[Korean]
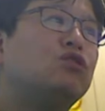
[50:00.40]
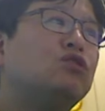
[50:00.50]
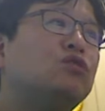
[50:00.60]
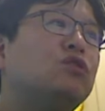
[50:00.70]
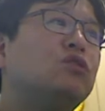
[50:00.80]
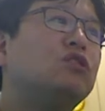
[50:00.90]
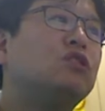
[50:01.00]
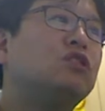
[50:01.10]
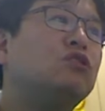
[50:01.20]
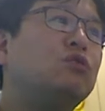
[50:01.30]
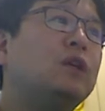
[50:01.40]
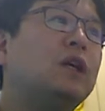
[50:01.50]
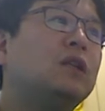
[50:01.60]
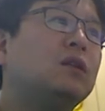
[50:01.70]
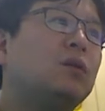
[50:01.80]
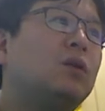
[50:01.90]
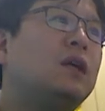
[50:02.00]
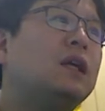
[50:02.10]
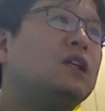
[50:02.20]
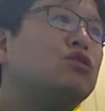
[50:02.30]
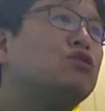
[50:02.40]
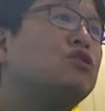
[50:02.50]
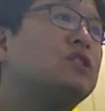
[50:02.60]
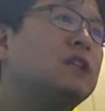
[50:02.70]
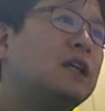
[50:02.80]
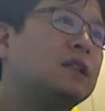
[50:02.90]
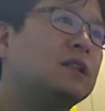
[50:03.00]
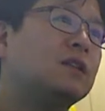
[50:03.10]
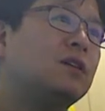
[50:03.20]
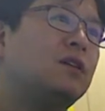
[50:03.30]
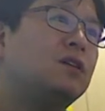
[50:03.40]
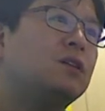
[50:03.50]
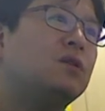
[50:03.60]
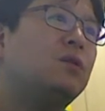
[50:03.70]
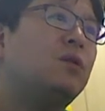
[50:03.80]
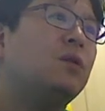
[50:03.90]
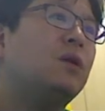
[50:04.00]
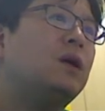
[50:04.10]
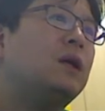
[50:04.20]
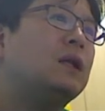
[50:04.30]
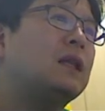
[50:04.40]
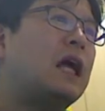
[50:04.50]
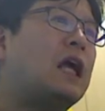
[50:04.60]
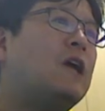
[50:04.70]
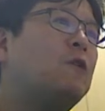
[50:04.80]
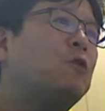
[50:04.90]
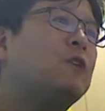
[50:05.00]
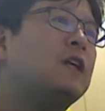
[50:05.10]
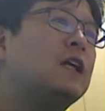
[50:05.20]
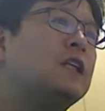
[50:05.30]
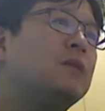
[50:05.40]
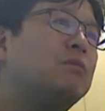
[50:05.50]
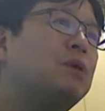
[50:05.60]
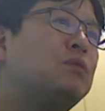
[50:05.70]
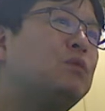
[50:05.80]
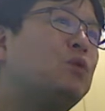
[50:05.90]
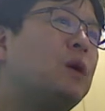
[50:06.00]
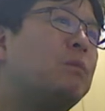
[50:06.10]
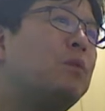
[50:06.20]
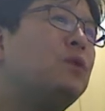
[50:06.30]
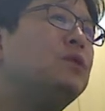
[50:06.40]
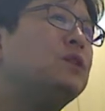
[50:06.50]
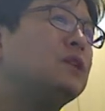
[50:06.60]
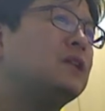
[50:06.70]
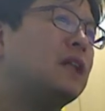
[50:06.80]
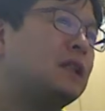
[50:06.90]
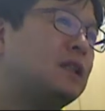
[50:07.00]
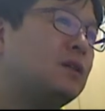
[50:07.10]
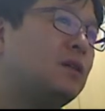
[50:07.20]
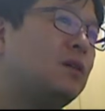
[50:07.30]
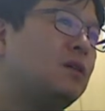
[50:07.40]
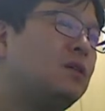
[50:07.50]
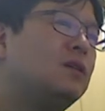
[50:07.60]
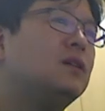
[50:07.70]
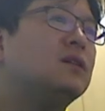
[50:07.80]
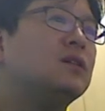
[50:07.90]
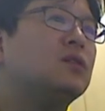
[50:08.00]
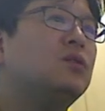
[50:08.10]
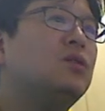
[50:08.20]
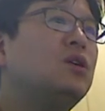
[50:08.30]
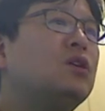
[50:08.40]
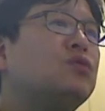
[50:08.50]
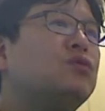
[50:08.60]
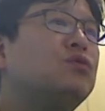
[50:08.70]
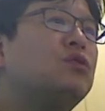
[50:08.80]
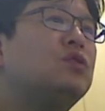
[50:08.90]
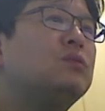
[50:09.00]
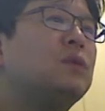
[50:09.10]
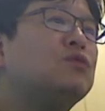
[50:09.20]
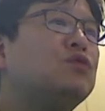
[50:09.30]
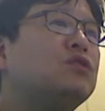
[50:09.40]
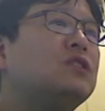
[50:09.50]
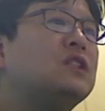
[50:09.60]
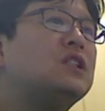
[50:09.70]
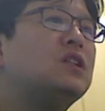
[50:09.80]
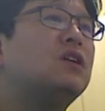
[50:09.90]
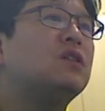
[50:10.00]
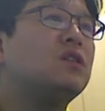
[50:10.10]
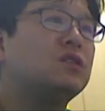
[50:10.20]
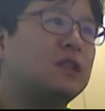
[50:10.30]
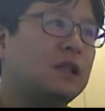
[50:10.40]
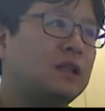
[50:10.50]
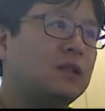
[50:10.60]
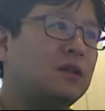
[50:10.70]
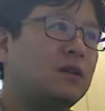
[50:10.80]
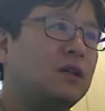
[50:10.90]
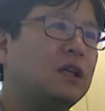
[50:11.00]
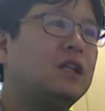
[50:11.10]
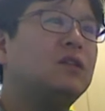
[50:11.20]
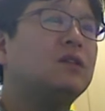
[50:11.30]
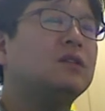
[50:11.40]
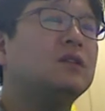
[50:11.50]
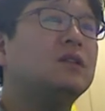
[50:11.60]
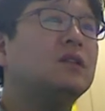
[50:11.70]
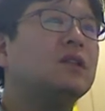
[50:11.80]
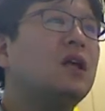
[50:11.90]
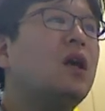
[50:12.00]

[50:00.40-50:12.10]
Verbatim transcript: 충전을 위한 콜라겐 충전제 같은 거, 그리고 나일론이 아닌 피부 봉합 본드 같은 거, 그리고 출혈을 멈추는 지혈거즈 같은 거, 이런 것들은